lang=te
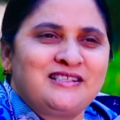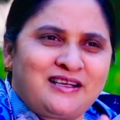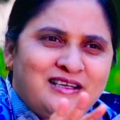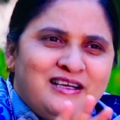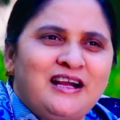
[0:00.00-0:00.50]

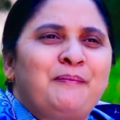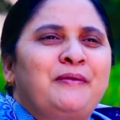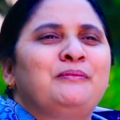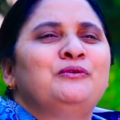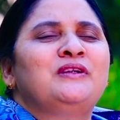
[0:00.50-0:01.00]
చక్కగా
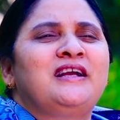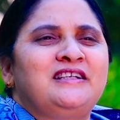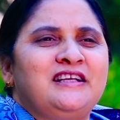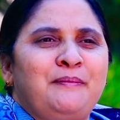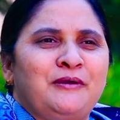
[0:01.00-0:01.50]
ప్రభువుని
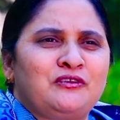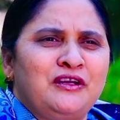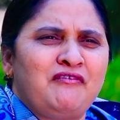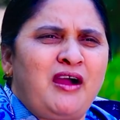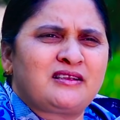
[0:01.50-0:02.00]
గట్టిగా
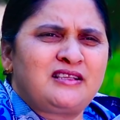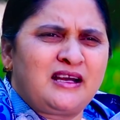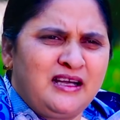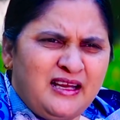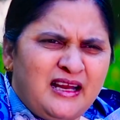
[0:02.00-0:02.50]
పట్టుకుని
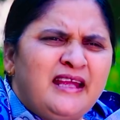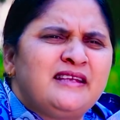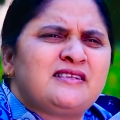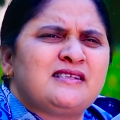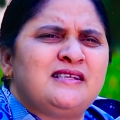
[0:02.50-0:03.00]
వాగ్దానాన్ని
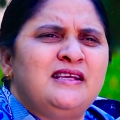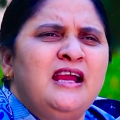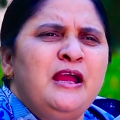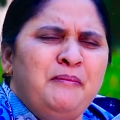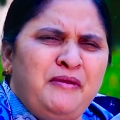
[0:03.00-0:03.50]
లైక్ చేసి
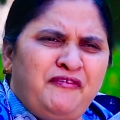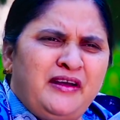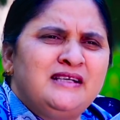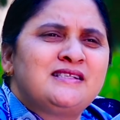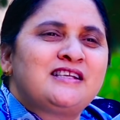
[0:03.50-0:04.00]
మీ
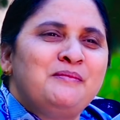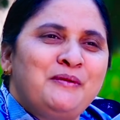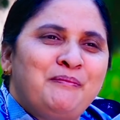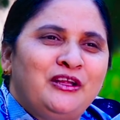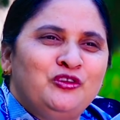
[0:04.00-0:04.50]
ఫ్రెండ్స్కి
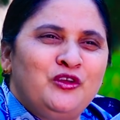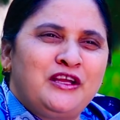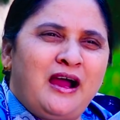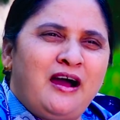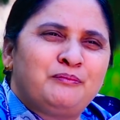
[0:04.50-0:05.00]
మీ
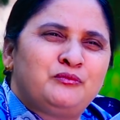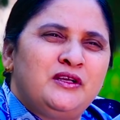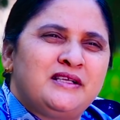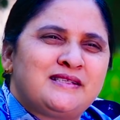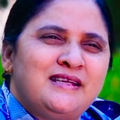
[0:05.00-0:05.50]
బంధువులకి
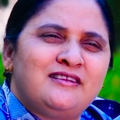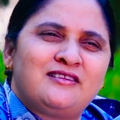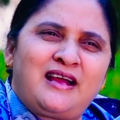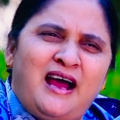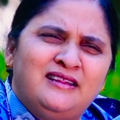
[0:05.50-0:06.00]
ఆప్తులకి స్నేహితులకి